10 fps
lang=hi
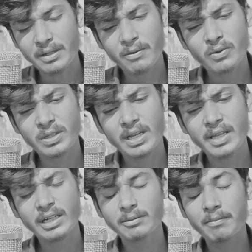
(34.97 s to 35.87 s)
फिर भी उसके
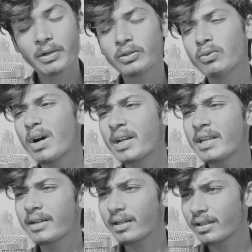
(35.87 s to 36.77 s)
लिए कभी बदुआ
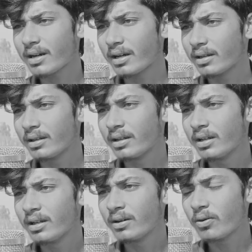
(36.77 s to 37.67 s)
नहीं करता
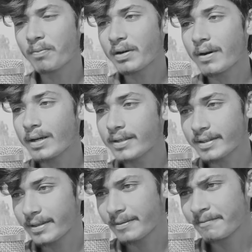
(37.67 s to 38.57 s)
ऊपर वाले
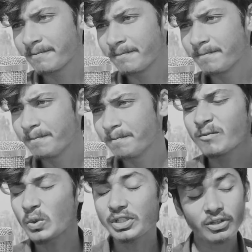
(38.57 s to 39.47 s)
से
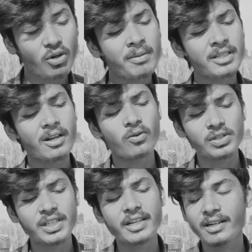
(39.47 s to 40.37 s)
उसे तो हमेशा
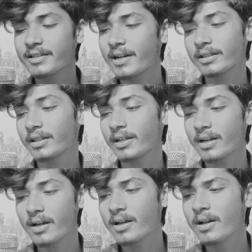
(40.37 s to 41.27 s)
खुश देखना चाहता
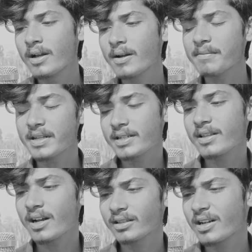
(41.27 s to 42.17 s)
था ना मेरे
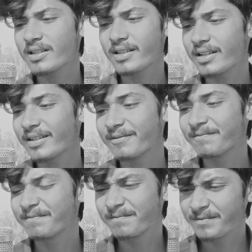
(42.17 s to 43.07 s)
साथ ना सही
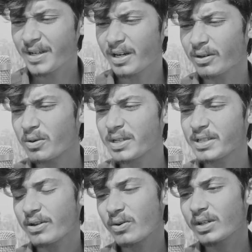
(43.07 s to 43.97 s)
अगर वो
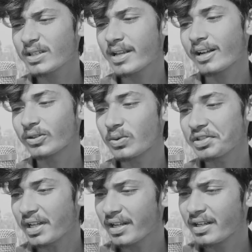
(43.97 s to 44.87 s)
किसी और के साथ
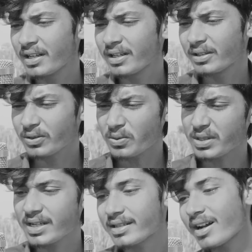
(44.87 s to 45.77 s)
खुश है तो
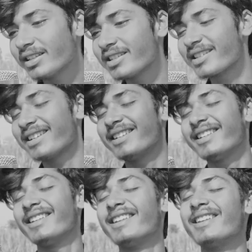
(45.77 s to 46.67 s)
उसके साथ ही सही
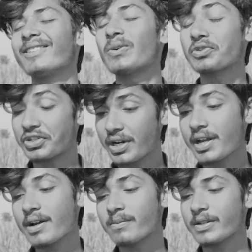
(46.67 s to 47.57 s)
खुश
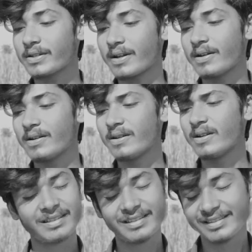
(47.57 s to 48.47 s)
रहे
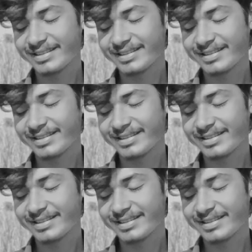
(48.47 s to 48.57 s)
हमेशा